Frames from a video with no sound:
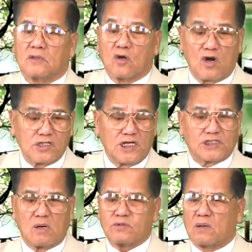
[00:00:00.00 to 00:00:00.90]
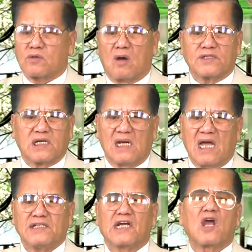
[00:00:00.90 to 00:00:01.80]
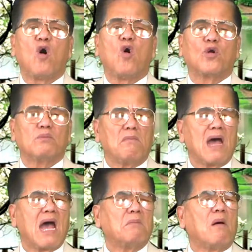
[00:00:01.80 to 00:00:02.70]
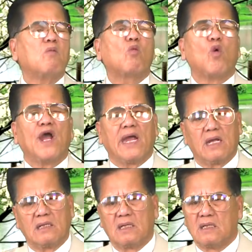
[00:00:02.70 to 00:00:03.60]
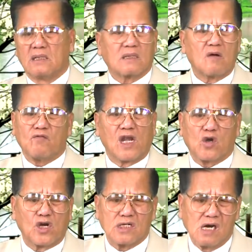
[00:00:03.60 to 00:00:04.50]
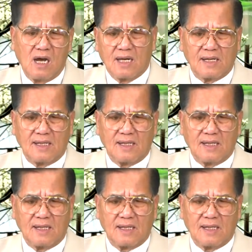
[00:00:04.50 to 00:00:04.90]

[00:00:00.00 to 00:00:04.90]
Con người sống trong đó chỉ là những cái hồn ma bóng quế, không phải là con người.